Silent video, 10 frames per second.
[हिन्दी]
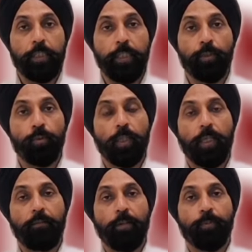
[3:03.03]
डे टू डे
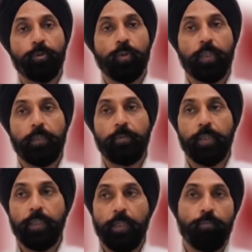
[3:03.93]
लेवल पे जो
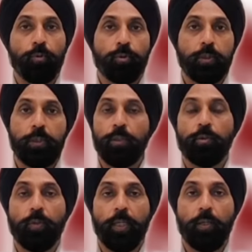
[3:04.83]
एक्टिविटी है वो सीईओ e
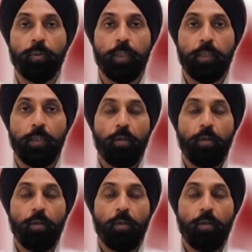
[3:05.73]
द्वारा होगी